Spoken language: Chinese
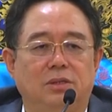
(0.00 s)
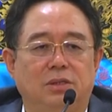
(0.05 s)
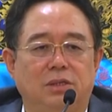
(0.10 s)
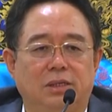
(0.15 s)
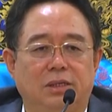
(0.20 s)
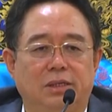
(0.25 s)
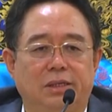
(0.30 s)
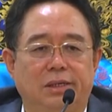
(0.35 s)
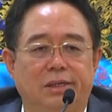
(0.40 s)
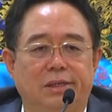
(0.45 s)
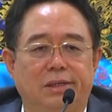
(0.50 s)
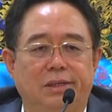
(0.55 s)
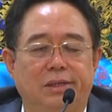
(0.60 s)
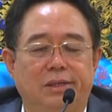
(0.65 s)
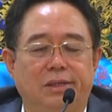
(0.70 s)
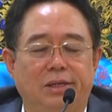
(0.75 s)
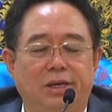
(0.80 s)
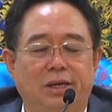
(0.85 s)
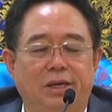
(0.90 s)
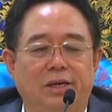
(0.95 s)
这个
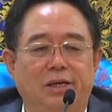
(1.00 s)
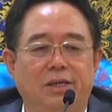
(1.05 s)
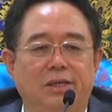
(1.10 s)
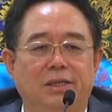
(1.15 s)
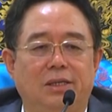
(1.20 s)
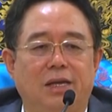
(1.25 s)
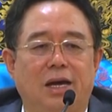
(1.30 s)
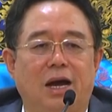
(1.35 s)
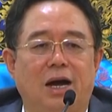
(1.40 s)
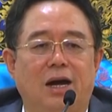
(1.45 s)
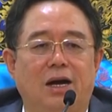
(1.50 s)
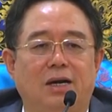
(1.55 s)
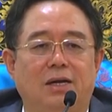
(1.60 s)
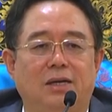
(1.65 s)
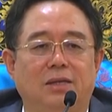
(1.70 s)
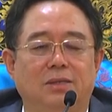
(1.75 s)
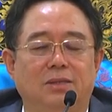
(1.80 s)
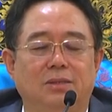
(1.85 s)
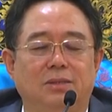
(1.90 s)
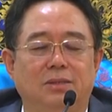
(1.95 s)
阴和
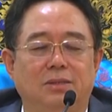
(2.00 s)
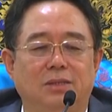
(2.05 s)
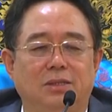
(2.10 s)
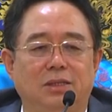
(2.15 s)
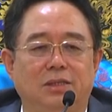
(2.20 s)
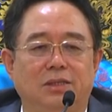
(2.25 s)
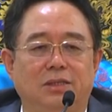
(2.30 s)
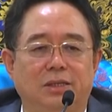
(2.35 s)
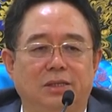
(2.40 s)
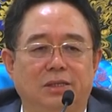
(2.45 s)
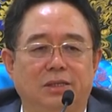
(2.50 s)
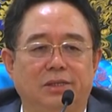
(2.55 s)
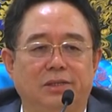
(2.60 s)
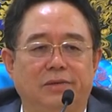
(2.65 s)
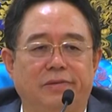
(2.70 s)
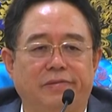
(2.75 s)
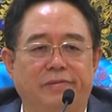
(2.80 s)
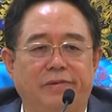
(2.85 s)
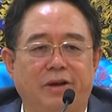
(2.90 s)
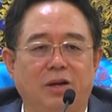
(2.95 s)
阳进
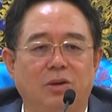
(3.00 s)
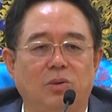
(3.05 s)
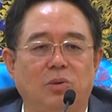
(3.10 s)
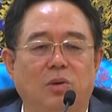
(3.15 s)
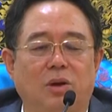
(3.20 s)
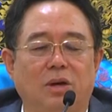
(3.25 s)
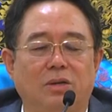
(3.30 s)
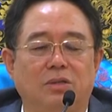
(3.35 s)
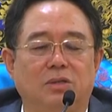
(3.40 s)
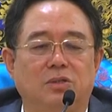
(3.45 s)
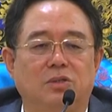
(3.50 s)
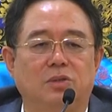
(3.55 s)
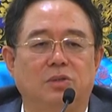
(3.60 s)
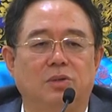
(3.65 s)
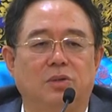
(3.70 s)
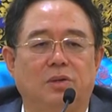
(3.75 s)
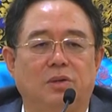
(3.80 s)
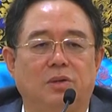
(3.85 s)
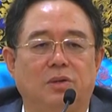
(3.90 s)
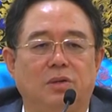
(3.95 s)
行放光的
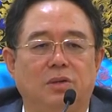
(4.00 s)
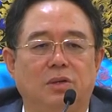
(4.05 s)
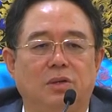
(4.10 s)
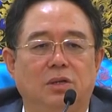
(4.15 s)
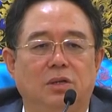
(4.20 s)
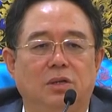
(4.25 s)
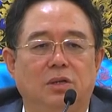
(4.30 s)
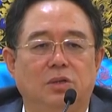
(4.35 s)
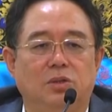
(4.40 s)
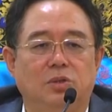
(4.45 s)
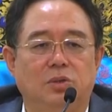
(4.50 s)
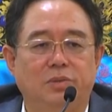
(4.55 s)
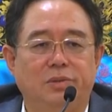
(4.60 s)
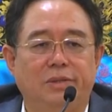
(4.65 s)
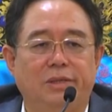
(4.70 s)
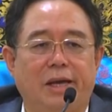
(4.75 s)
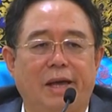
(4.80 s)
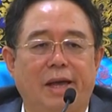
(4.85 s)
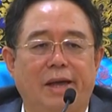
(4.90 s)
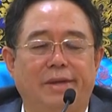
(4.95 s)
时候，
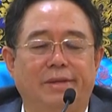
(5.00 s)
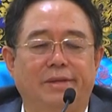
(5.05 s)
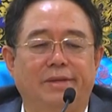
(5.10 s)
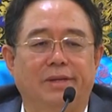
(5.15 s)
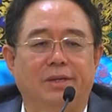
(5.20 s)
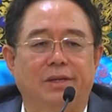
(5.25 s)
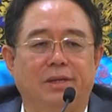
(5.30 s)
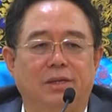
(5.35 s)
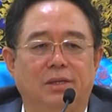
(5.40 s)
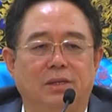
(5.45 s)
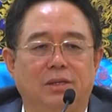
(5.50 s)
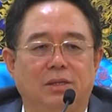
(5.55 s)
中间